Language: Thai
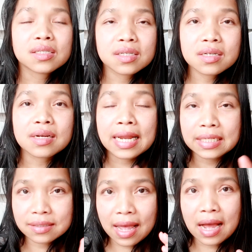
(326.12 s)
ซึ่งการ
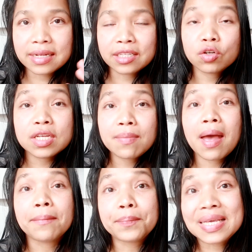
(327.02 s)
เดินทางเนี่ยต้องใช้
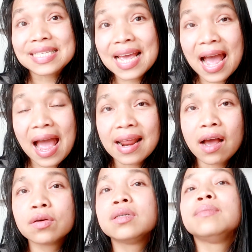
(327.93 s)
แบบ PCR นะ
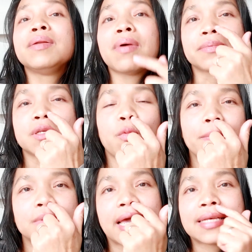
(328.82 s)
คะก็คือเป็นแบบ
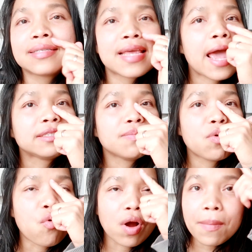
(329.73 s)
swab test แย่จ
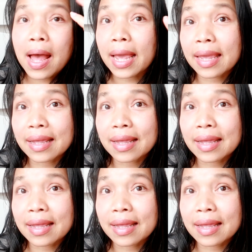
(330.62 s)
มูกเข้าไป